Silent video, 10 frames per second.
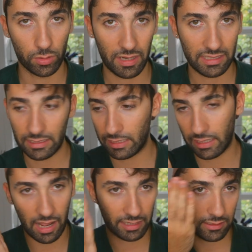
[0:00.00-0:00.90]
en plan de
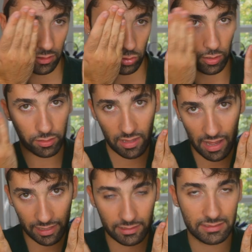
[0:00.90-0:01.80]
tener a gente
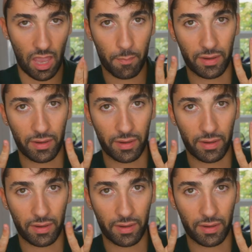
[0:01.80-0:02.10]
desconocida aquí, ¿sabes?